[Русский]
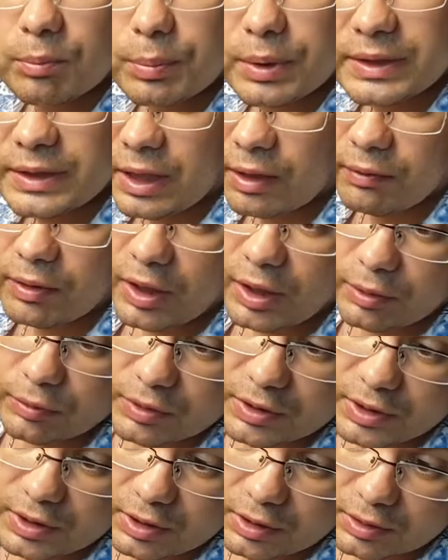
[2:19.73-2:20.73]
поздравляю
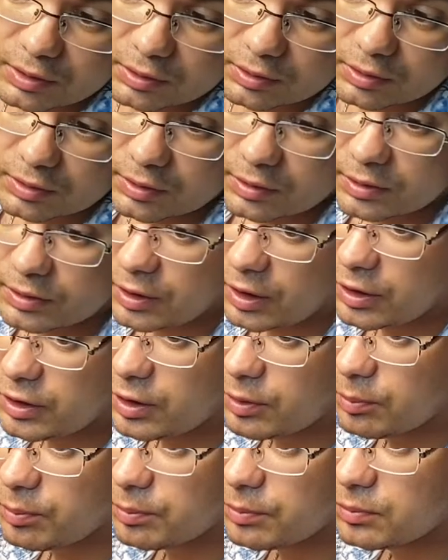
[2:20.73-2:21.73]
всех с
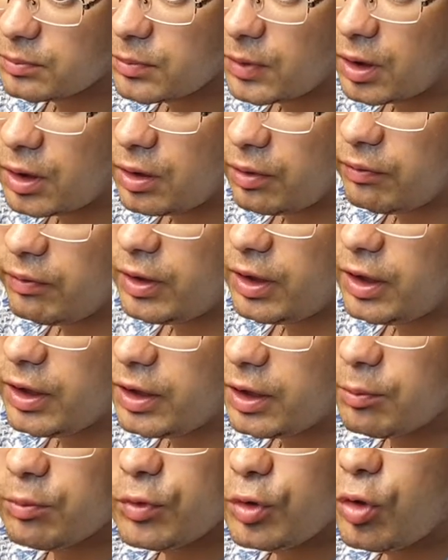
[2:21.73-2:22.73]
этим
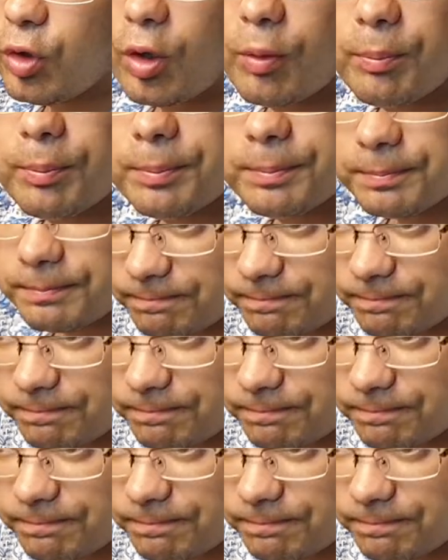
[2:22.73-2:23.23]
великим днем.